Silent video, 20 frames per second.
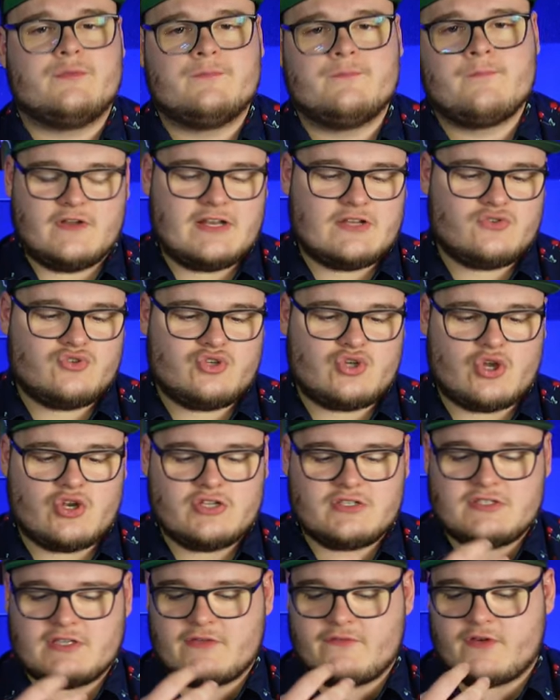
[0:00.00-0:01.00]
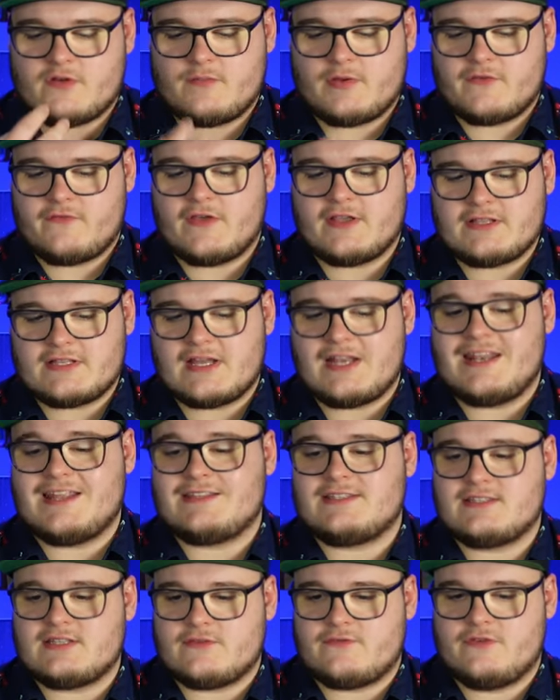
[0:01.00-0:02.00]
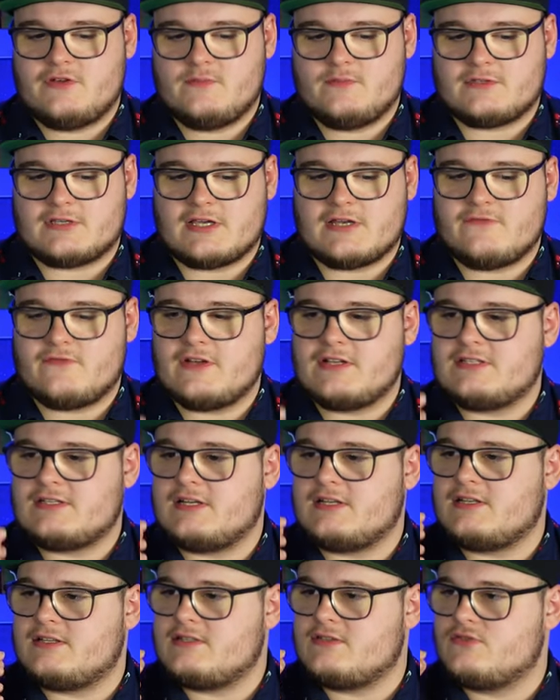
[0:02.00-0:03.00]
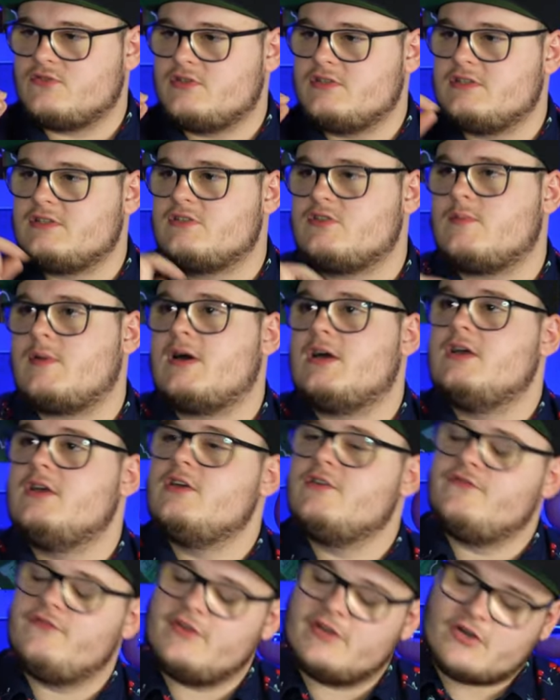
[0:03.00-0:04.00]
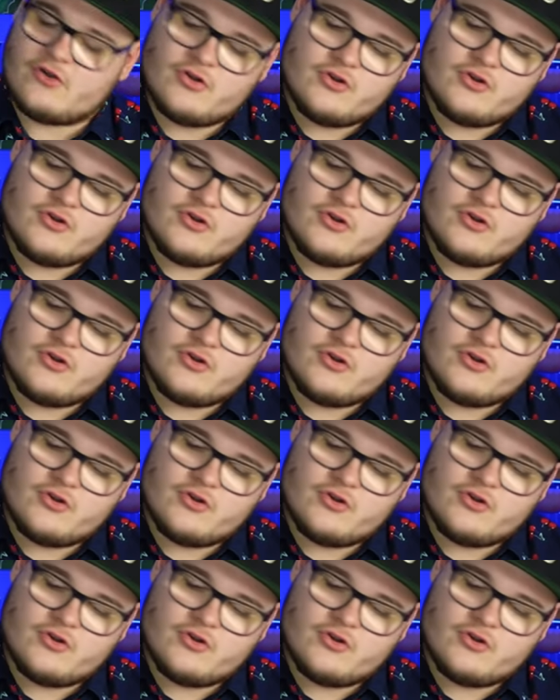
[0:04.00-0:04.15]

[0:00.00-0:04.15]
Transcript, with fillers: Weil dadurch könnte es einfach ein perfekter letzter Film sein, weil es halt so dieses nochmal, wir